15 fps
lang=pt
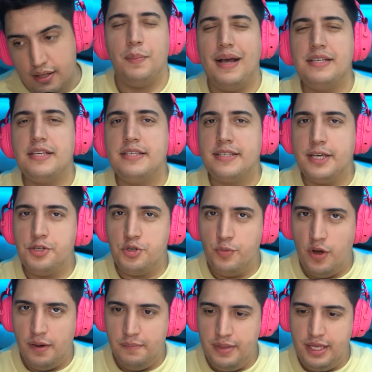Por mais que seja o
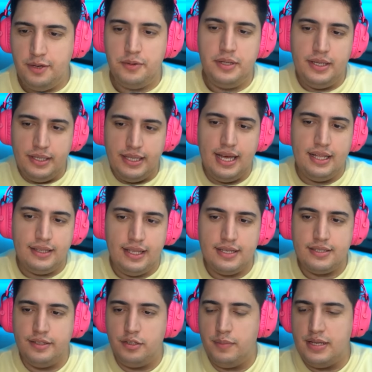meu amigo e, né, tenha
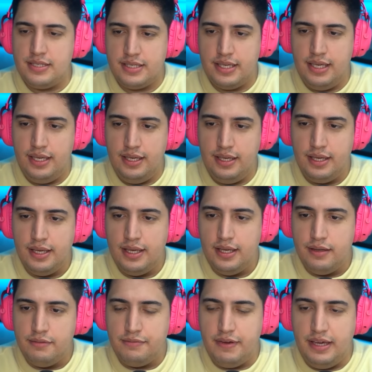sido uma skin
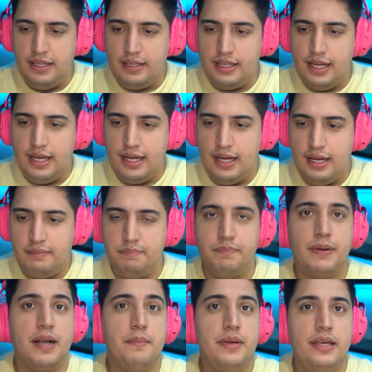feita
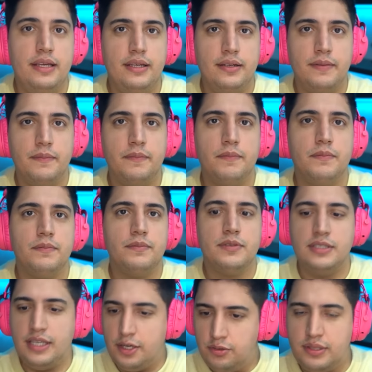pra mim
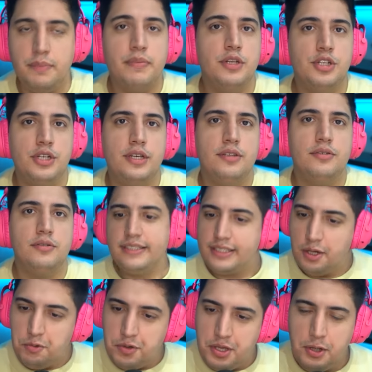sem eu ter pedido.
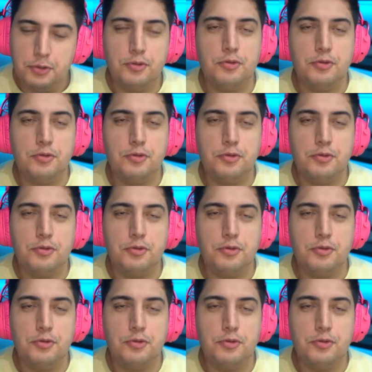Então, o que eu